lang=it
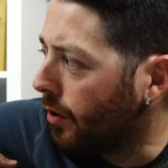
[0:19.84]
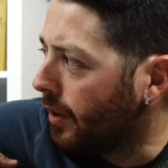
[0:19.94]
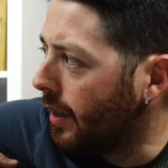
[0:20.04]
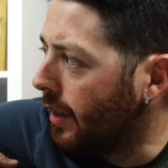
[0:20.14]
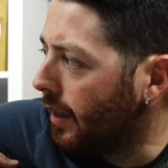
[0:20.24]

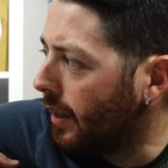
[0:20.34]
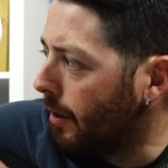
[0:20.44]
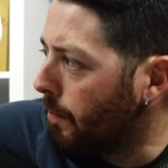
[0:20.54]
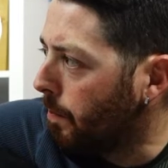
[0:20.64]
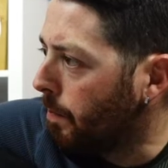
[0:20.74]

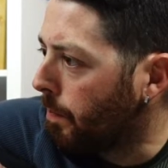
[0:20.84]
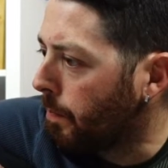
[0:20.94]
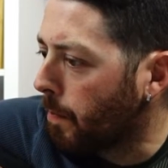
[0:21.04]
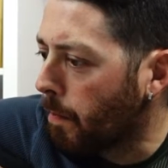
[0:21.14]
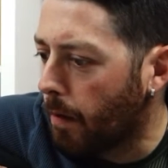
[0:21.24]
di
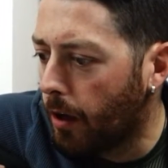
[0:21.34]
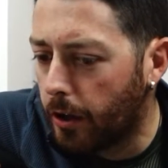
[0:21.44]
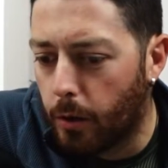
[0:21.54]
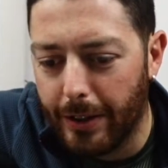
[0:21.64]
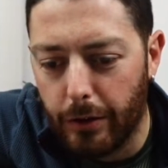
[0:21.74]

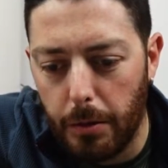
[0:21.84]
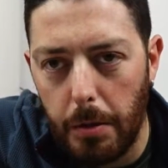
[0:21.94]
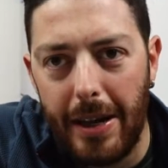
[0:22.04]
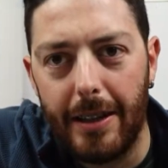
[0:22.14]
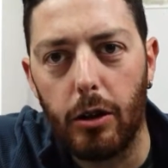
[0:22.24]
di questo
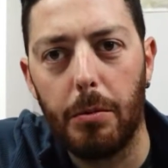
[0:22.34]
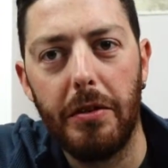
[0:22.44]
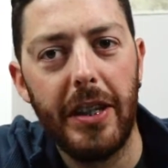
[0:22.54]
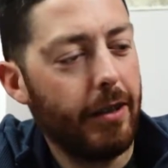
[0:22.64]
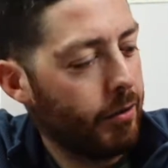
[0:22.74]
momento,
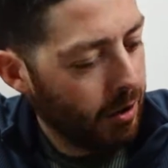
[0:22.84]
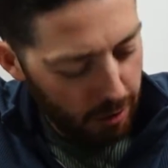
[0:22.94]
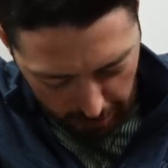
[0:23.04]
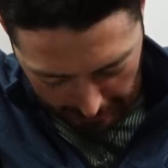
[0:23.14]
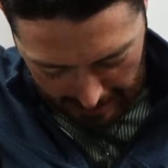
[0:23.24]
come vedete sono
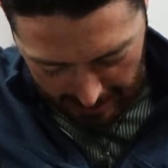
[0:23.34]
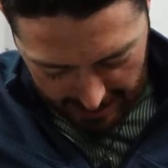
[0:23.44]
ancora